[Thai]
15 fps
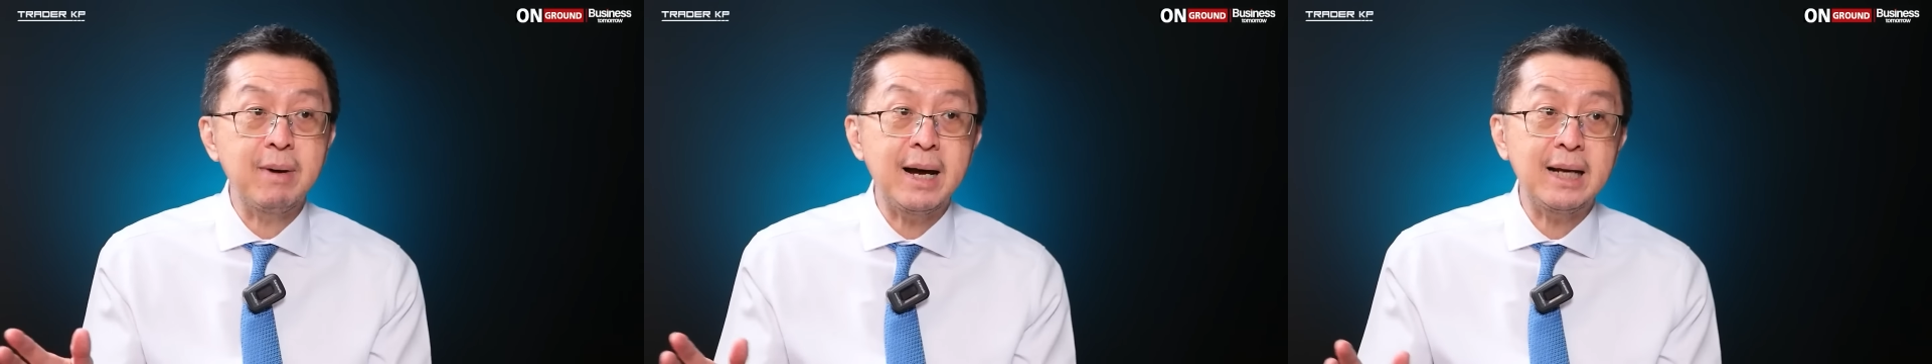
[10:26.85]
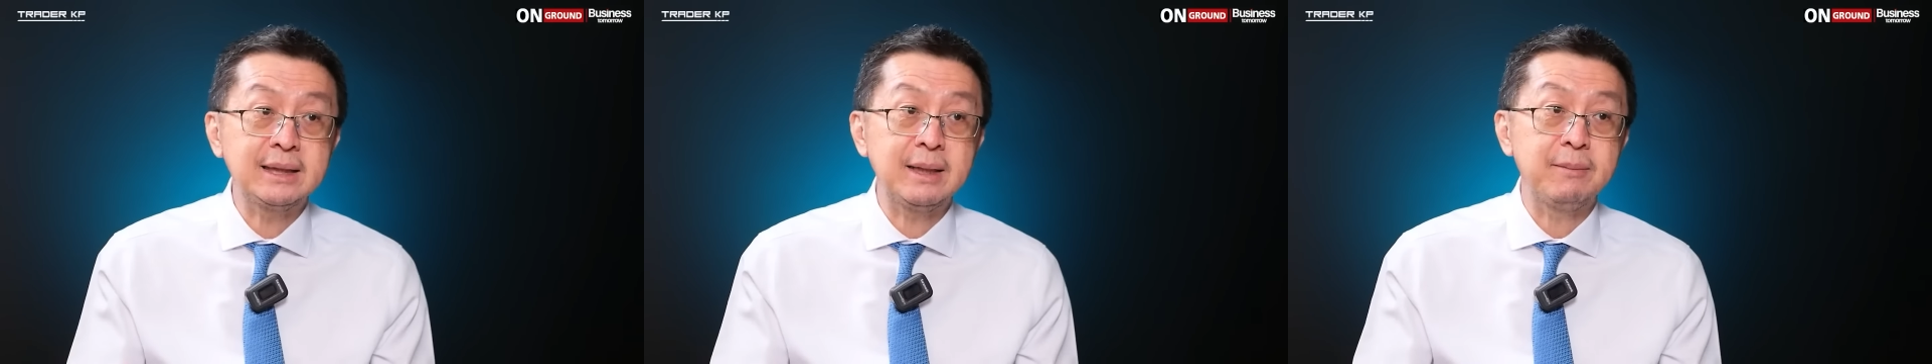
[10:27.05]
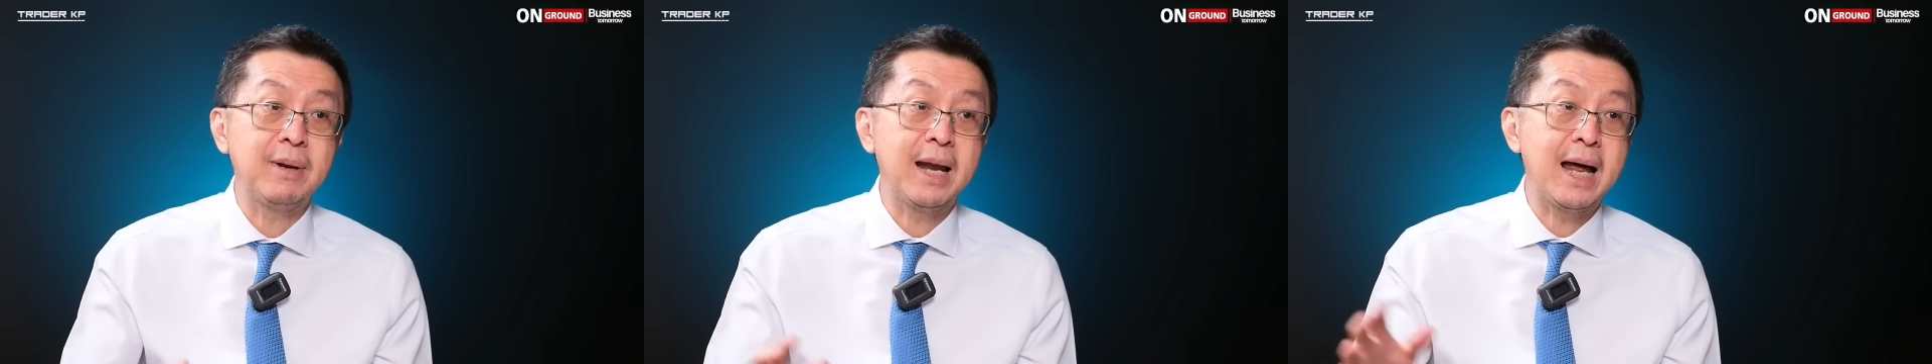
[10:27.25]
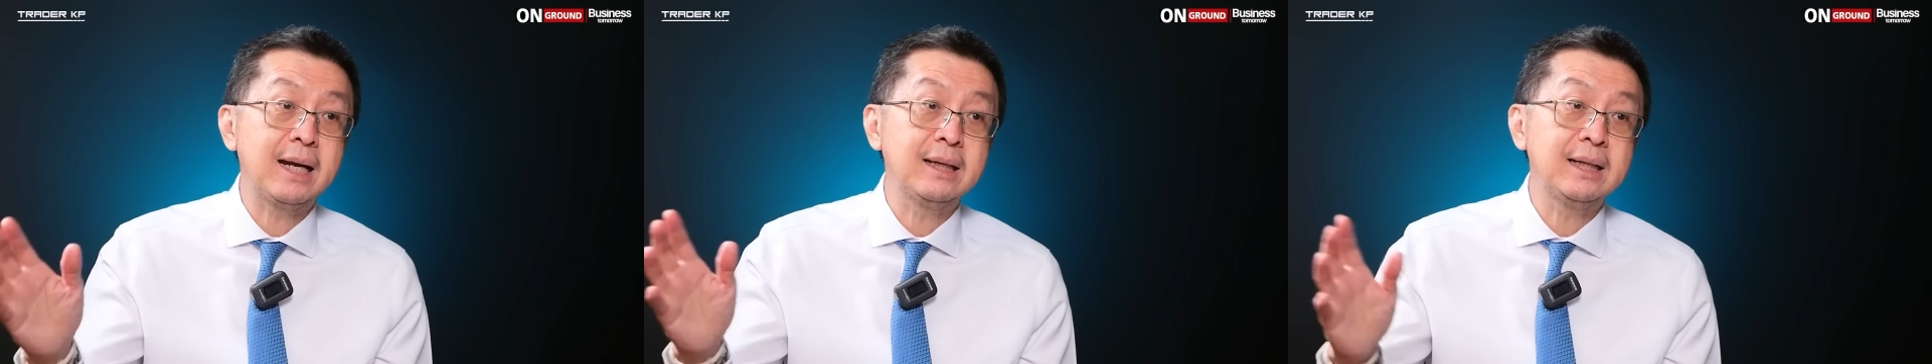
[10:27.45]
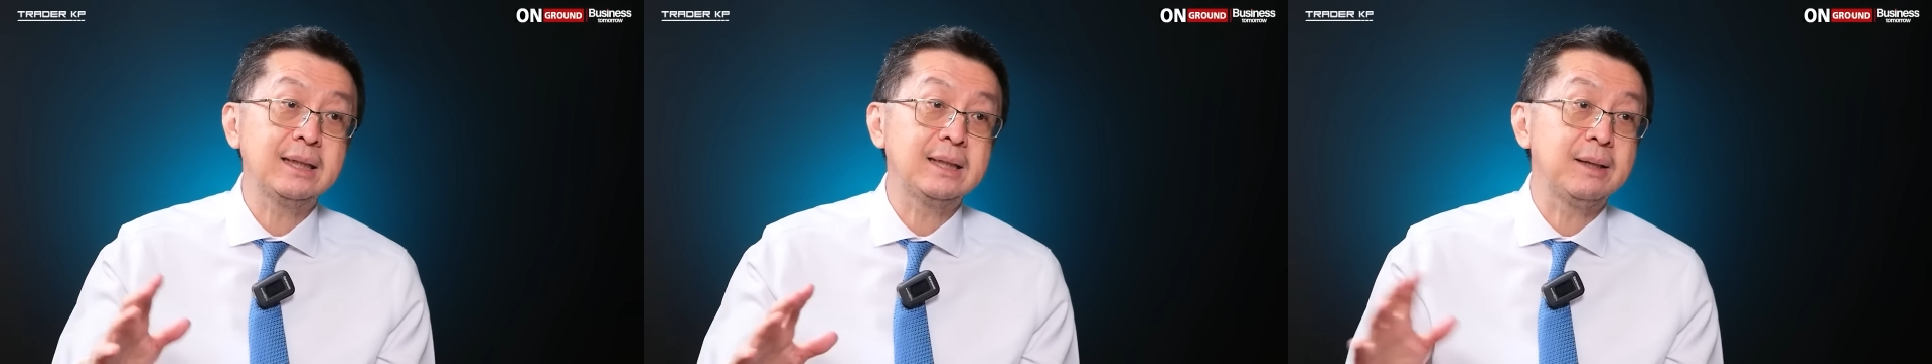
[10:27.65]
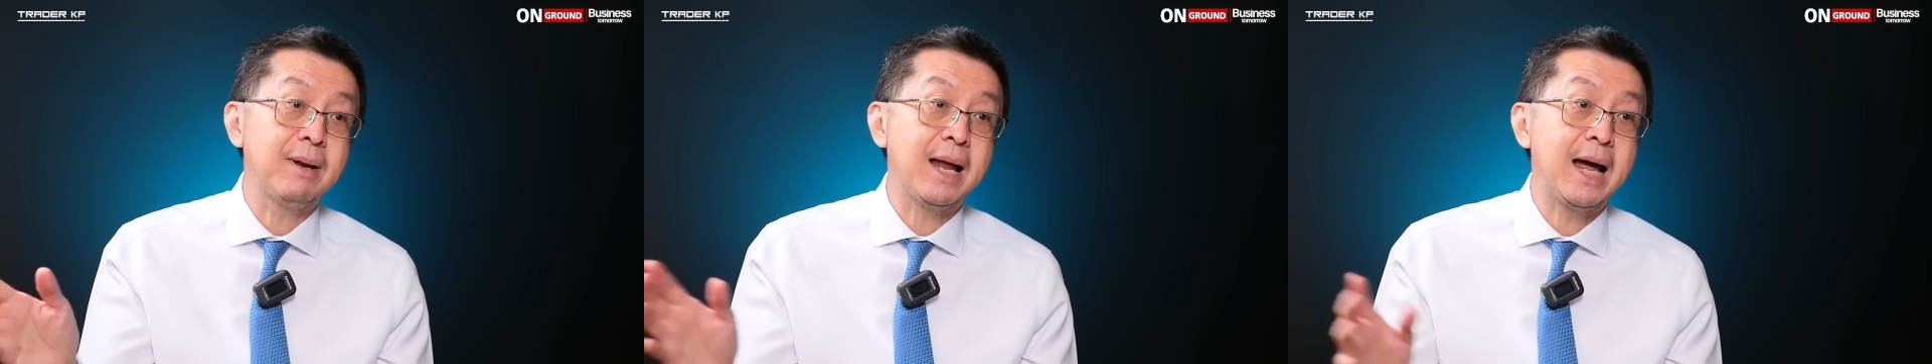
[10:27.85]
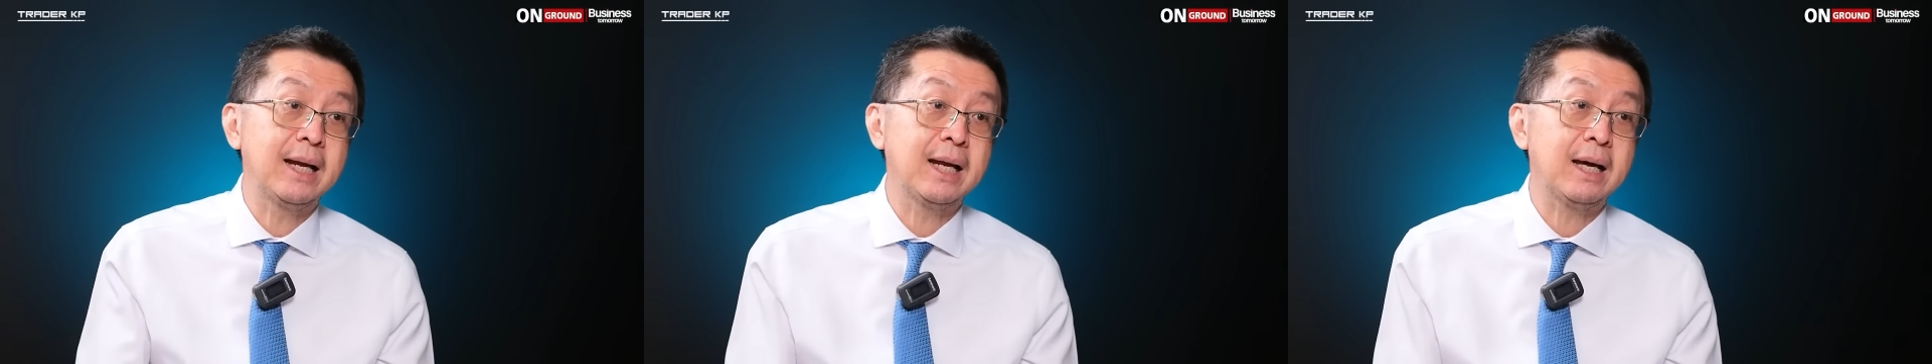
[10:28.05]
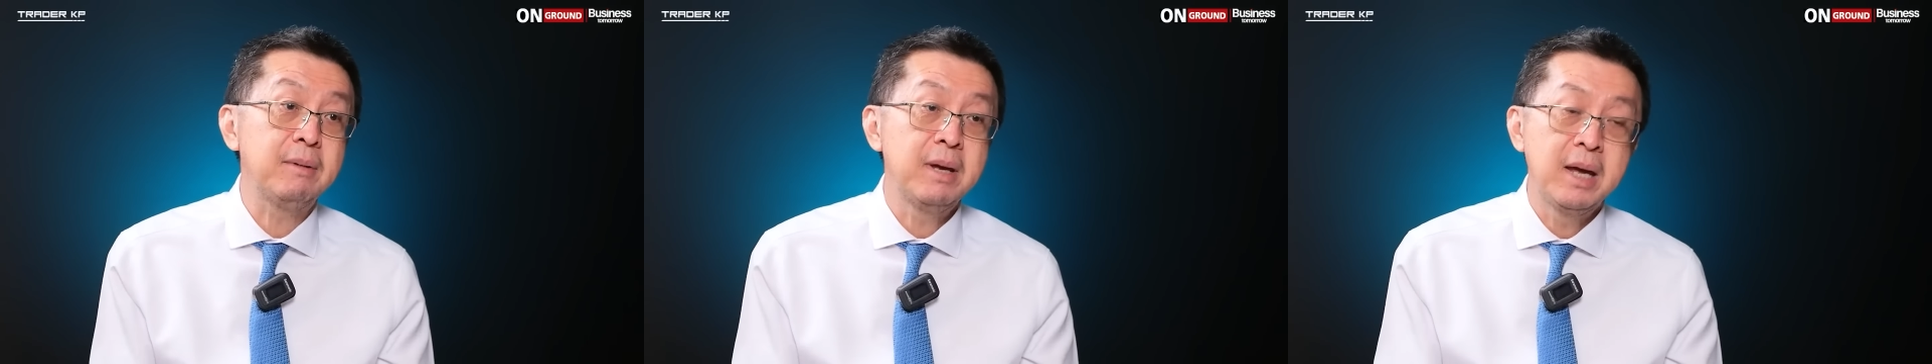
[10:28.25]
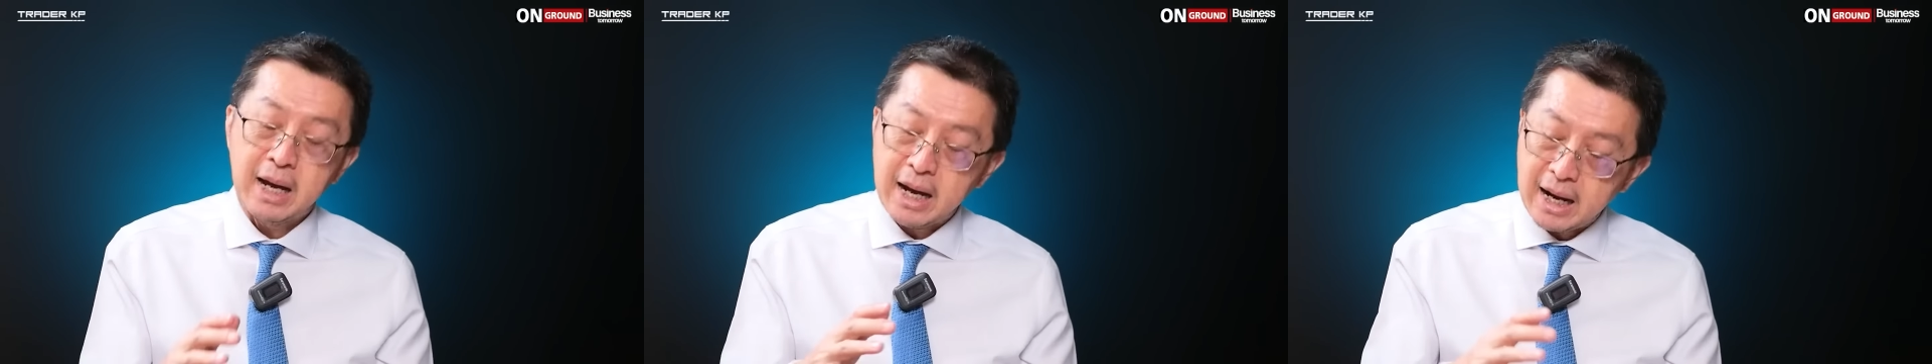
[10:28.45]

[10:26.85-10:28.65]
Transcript: ถึงบ้านสิบล้านยี่สิบล้านนะครับ